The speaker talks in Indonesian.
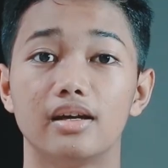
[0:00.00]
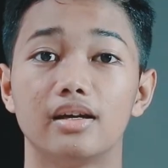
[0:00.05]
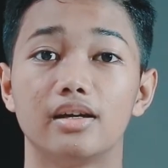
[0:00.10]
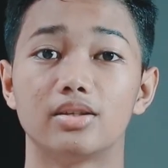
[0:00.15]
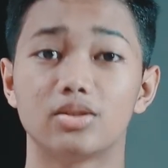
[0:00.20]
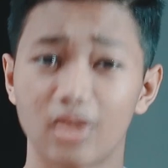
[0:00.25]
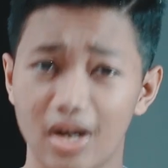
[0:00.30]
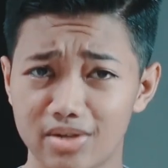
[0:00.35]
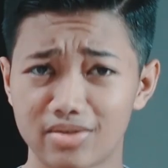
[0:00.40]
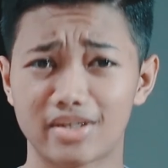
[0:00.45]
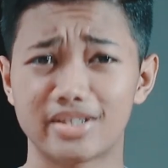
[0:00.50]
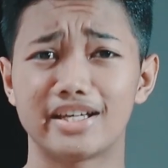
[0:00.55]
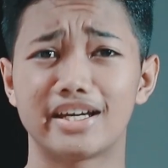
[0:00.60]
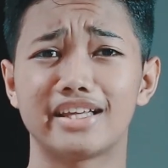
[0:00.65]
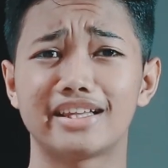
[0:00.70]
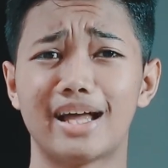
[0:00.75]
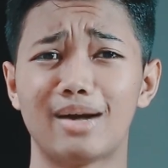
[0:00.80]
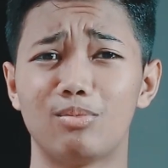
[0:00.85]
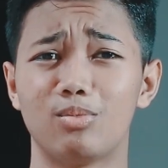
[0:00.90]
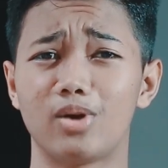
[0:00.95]
So langsung aja
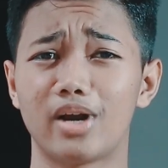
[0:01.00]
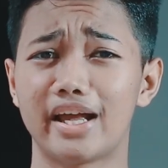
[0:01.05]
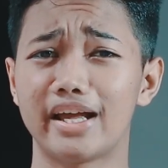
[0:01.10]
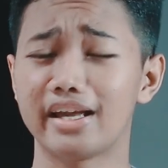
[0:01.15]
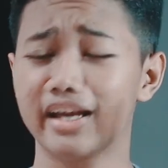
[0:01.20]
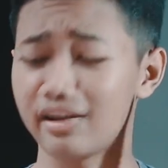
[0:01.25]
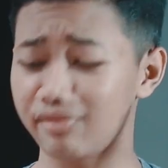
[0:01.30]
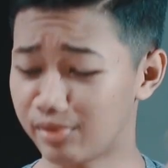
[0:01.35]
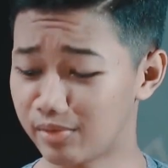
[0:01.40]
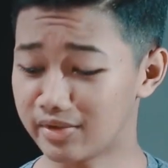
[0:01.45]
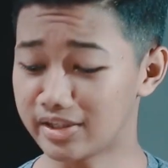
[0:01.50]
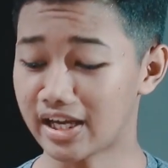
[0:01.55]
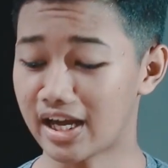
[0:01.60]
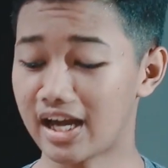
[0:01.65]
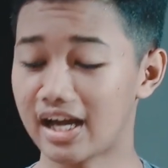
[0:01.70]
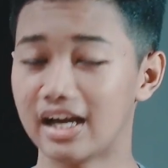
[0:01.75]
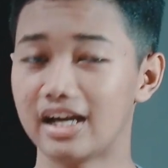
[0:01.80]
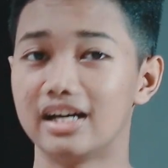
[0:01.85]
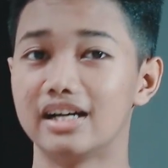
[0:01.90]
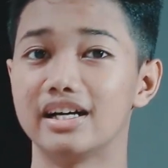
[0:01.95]
kita mulai
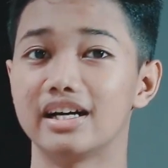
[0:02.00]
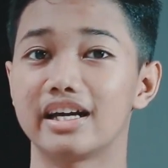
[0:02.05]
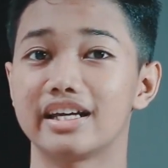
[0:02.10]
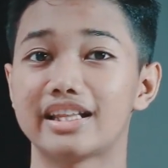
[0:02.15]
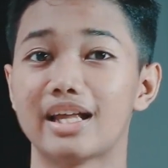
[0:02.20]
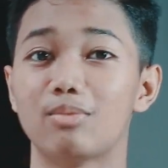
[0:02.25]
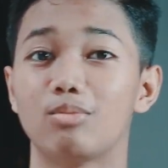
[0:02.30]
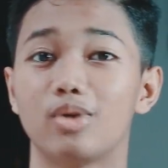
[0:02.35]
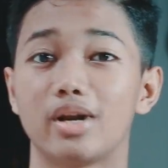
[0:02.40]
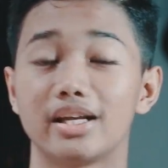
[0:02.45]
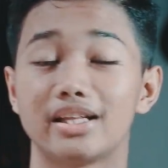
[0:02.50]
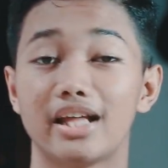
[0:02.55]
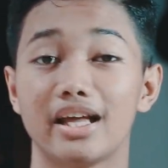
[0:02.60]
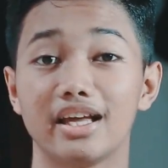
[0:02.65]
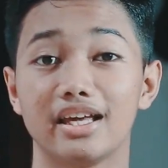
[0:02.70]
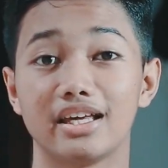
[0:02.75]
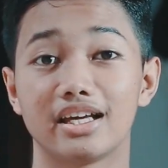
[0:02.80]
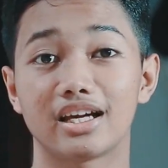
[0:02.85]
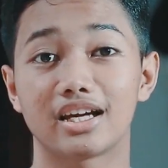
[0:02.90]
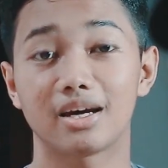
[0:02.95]
reviewnya kita mulai
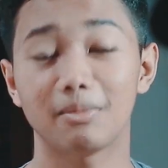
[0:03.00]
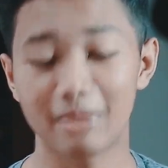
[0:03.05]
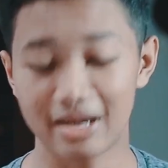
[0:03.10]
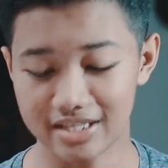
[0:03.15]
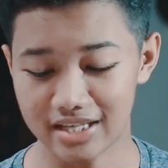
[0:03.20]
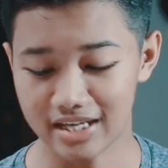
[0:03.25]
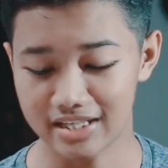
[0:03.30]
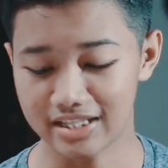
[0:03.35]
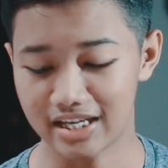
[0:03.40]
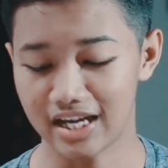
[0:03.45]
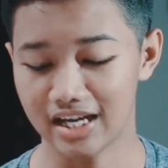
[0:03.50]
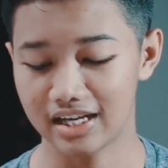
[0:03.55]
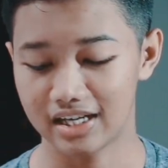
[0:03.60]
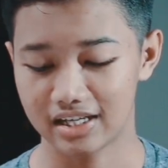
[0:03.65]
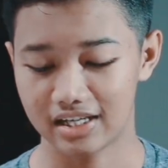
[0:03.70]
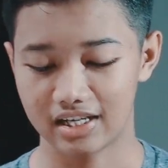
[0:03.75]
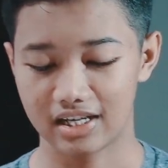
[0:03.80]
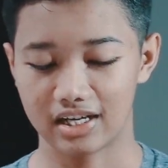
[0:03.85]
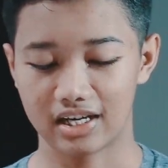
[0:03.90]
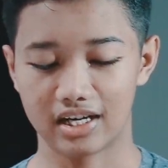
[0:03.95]
dari kemasannya
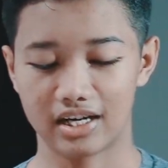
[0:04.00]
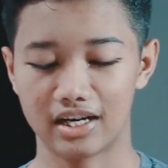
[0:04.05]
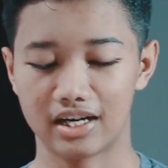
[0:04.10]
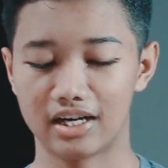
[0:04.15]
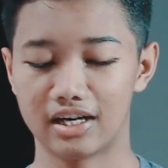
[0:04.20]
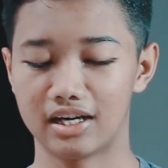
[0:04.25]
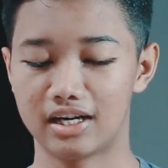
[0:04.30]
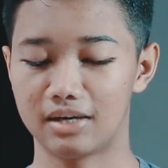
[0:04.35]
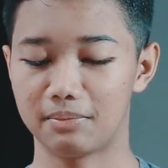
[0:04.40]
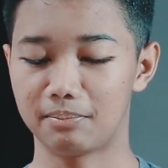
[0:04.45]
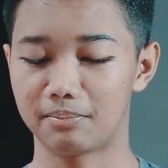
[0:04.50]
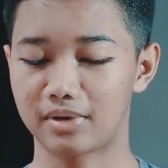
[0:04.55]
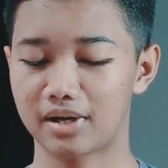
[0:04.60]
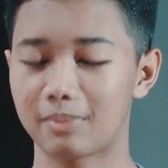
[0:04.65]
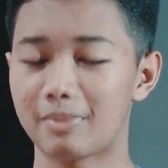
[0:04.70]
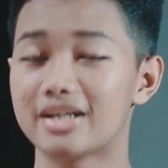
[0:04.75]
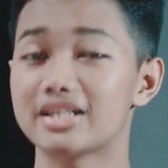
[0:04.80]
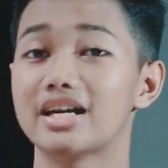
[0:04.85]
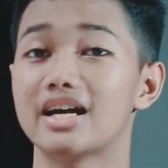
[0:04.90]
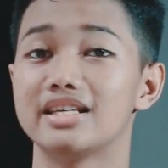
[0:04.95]
uh,
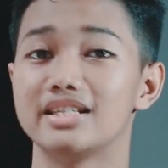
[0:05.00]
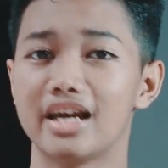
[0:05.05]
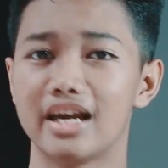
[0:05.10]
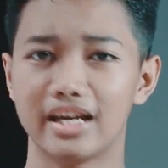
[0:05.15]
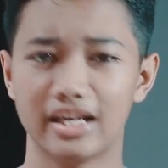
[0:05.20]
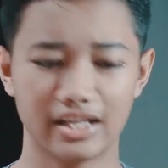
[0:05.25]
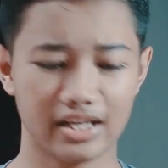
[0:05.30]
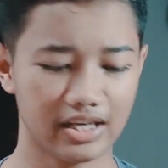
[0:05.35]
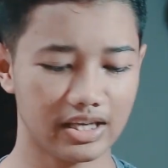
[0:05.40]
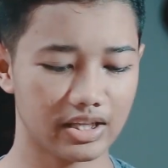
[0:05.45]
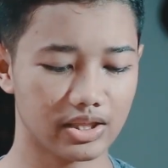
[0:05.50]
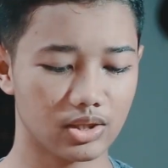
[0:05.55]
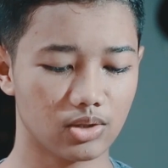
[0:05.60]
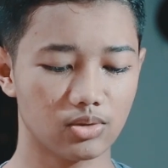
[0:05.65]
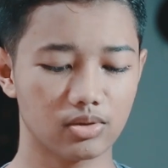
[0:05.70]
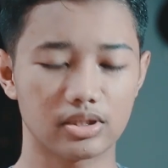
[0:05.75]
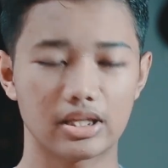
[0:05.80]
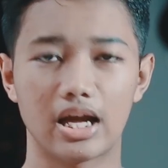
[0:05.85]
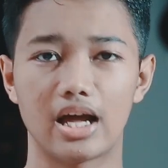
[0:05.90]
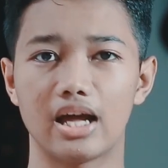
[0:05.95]
kemasannya ini tuh
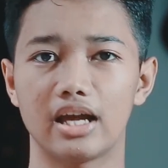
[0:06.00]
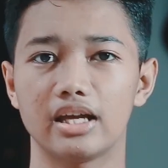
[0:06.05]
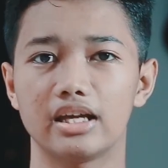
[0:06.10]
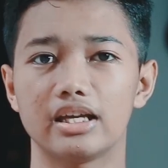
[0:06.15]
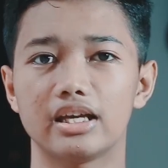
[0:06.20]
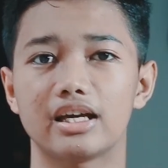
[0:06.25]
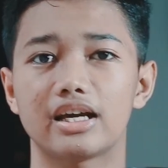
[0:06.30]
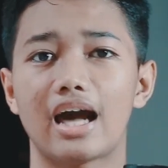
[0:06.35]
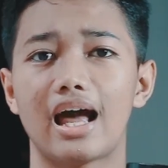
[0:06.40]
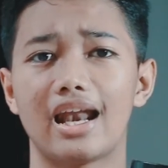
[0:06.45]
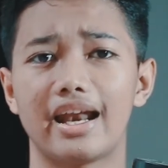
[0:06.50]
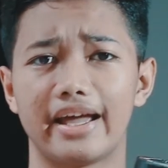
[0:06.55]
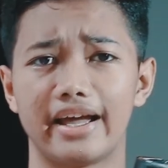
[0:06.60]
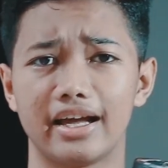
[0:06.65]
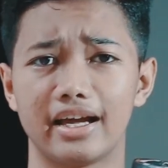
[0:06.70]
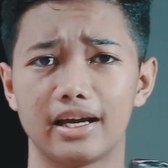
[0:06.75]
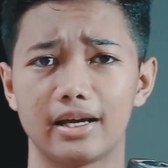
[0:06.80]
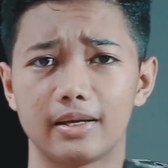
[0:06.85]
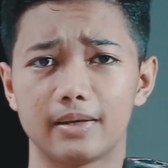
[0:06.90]
dari kaleng